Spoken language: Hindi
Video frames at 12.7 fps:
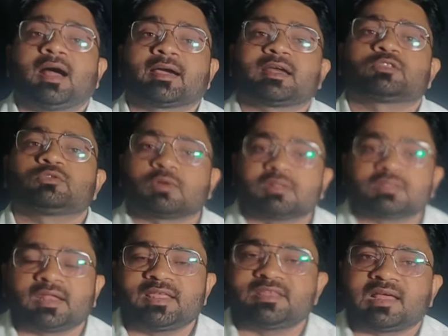अगर
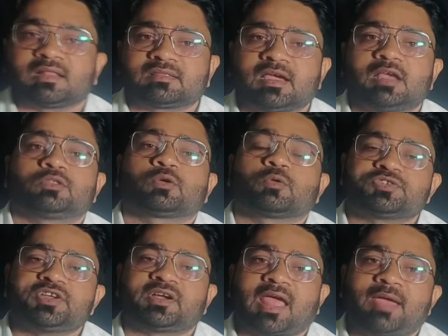तुरंत नहीं जाता है तो
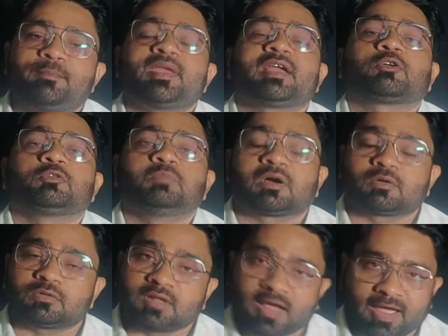कुछ ही टाइम में ये खुद ब
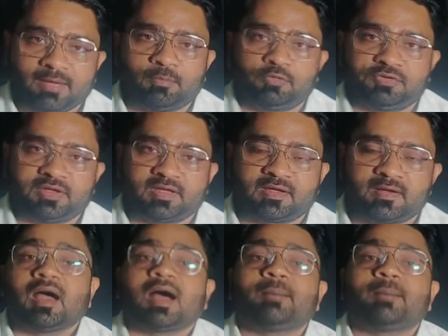खुद गायब हो जाएगा